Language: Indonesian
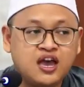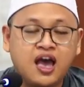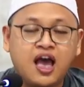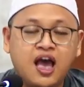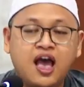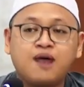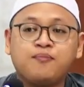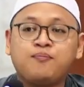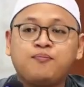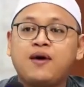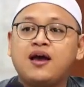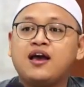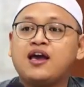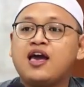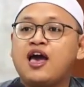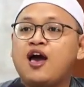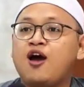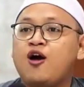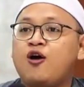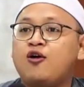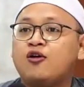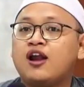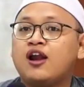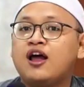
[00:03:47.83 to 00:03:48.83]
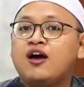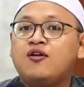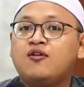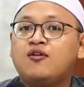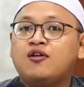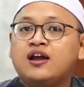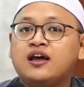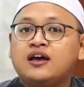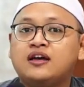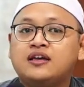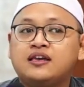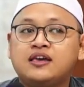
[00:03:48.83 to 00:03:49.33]
apakah
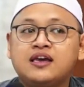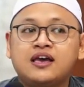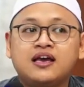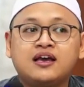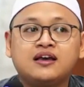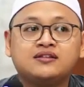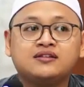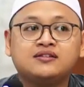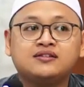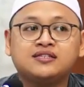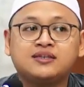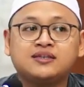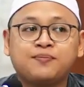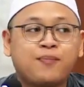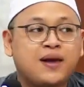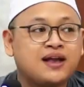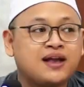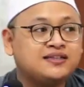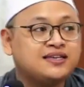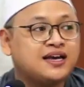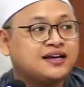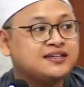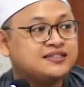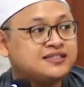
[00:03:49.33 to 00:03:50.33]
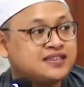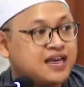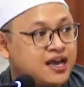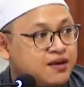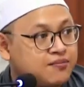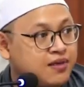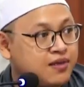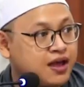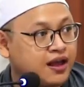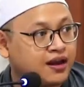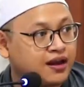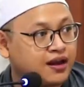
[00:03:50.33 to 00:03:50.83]
orang-orangnya sepanjang
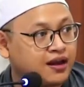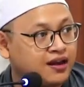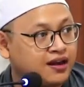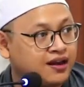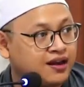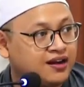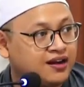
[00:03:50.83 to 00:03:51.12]
zaman